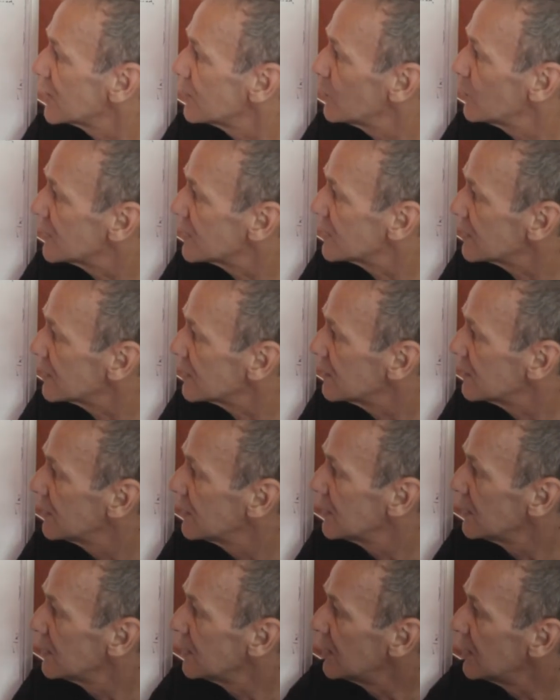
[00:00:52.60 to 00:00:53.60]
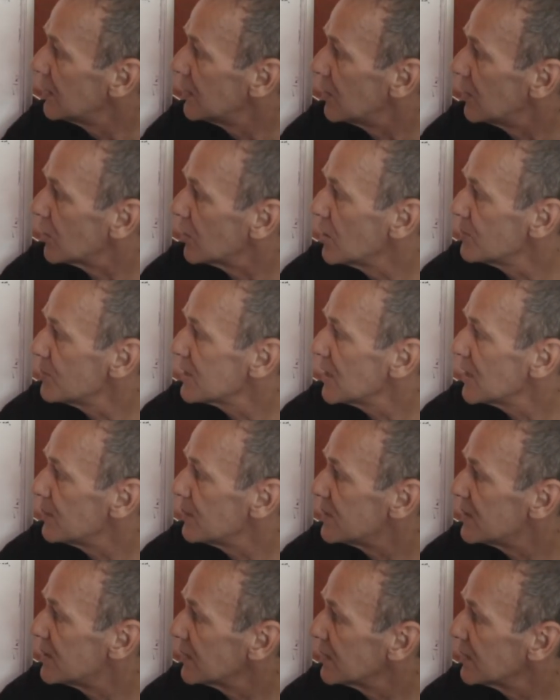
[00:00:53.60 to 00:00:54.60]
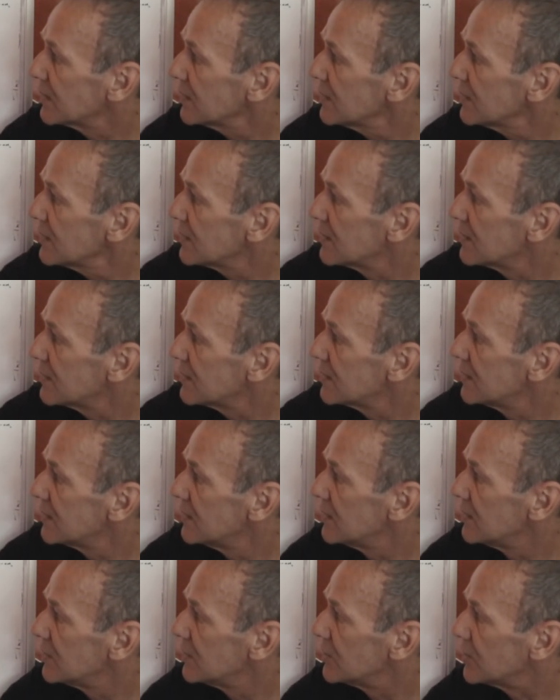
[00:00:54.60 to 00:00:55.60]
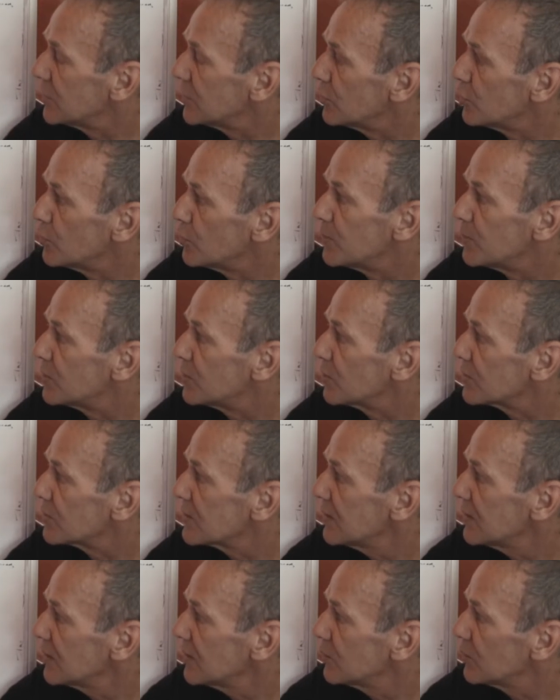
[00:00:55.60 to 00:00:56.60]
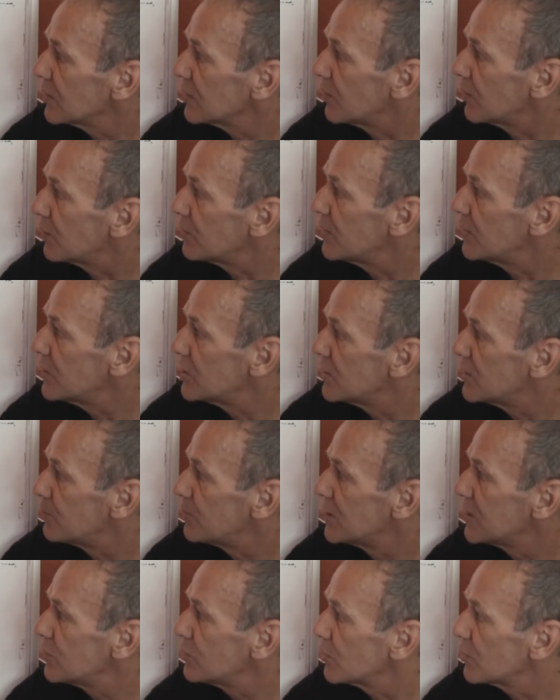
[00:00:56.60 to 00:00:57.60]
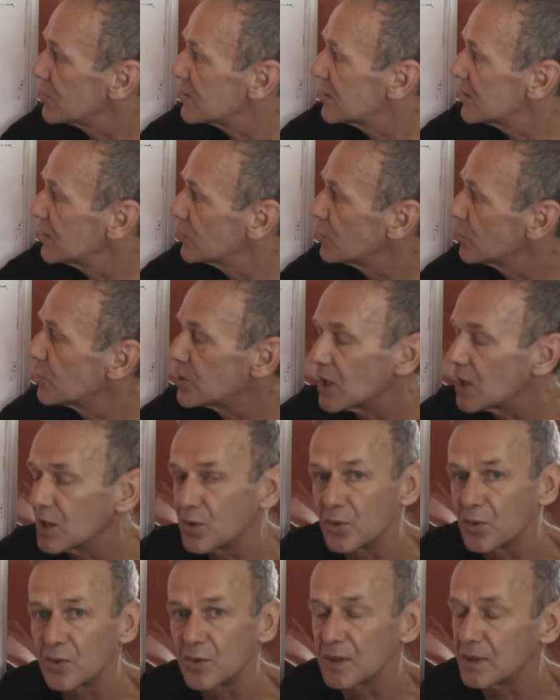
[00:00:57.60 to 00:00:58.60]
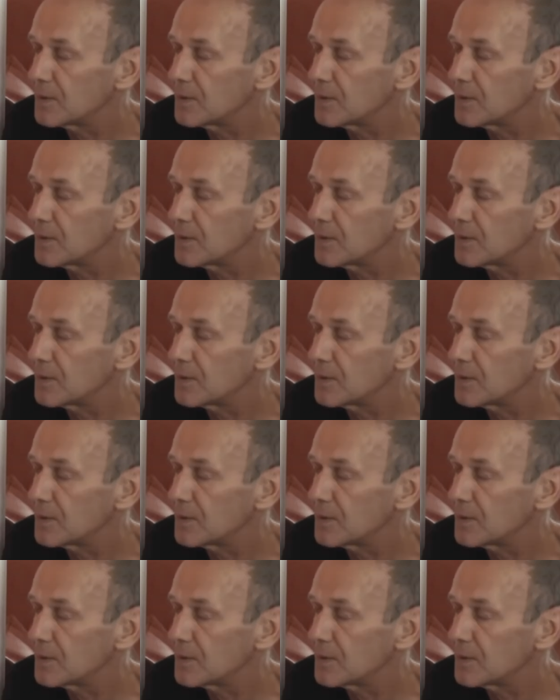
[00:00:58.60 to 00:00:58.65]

AC. Alors comme c'est la bisectrice, ici j'ai 2 pi sur 5, donc en fait j'ai pi sur 5 de chaque côté.